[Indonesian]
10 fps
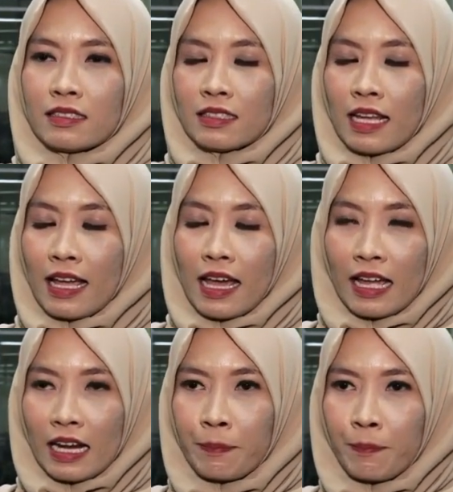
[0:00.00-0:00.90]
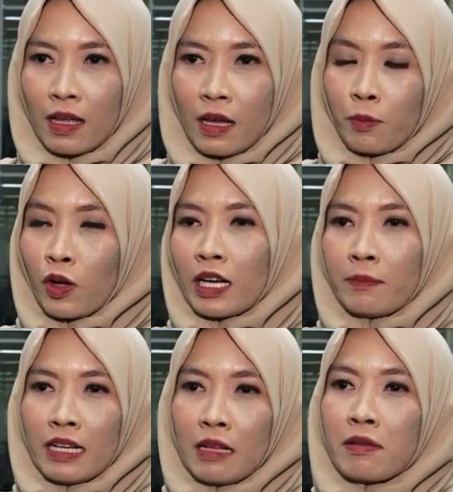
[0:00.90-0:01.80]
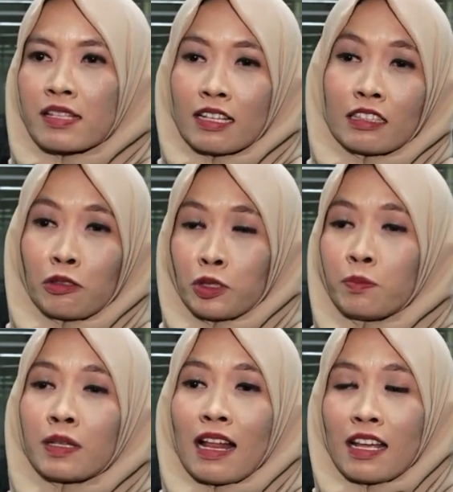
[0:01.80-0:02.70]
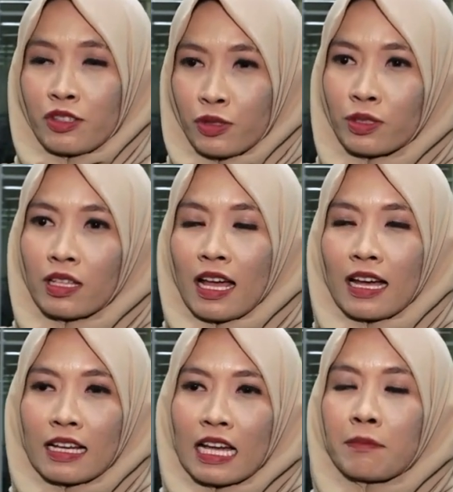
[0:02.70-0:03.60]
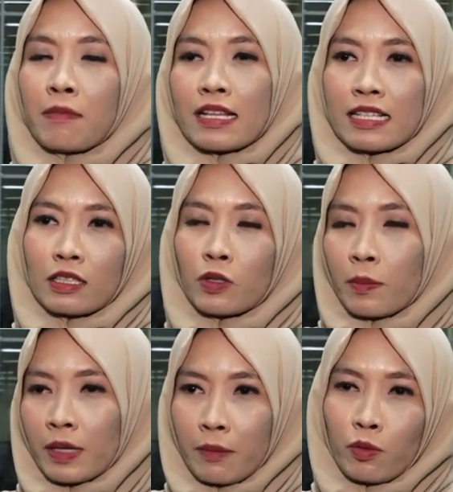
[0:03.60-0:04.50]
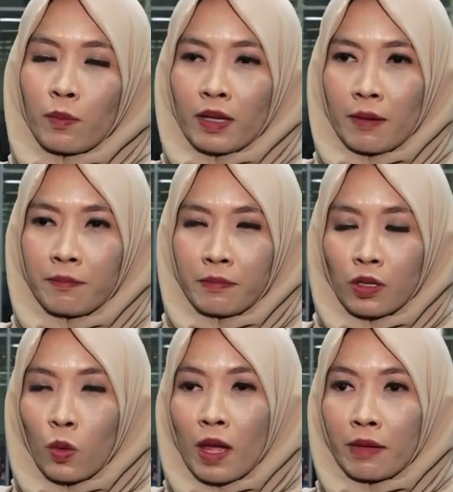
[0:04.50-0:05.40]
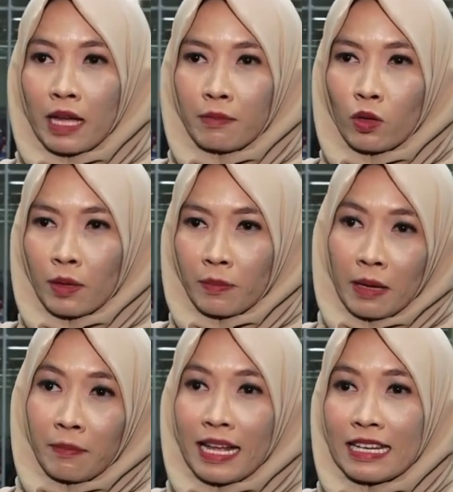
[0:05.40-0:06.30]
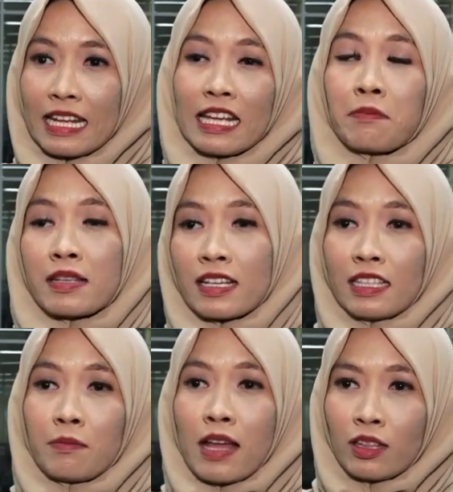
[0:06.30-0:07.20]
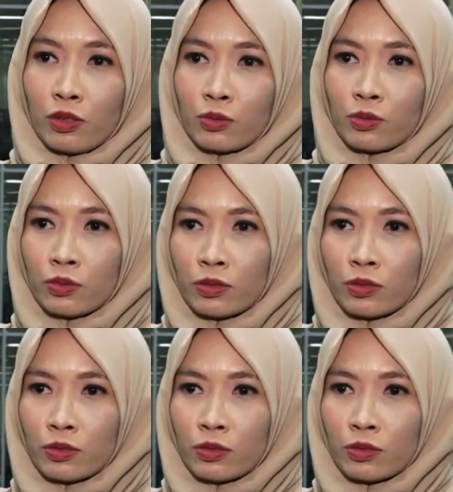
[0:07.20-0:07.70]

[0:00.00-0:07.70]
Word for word: saya harap Program ini bisa terus berlanjut agar banyak UMKM UMKM UMKM UMKM lainnya yang bisa terbantu.